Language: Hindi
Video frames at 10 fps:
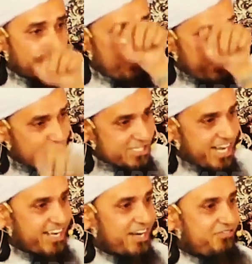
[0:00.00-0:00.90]
तो भी
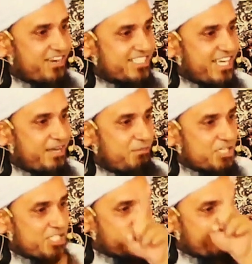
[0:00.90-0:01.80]
रोजा रखना फर्ज
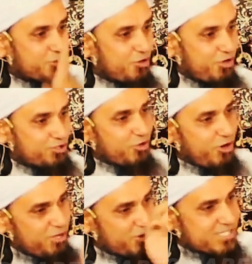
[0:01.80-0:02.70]
है मशक्कत हो
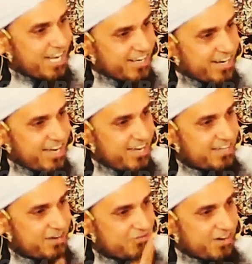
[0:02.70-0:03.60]
तो भी रोजा रखना
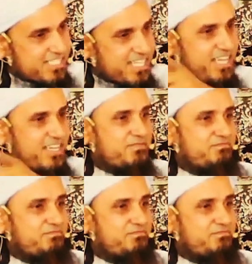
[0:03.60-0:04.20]
फर्ज है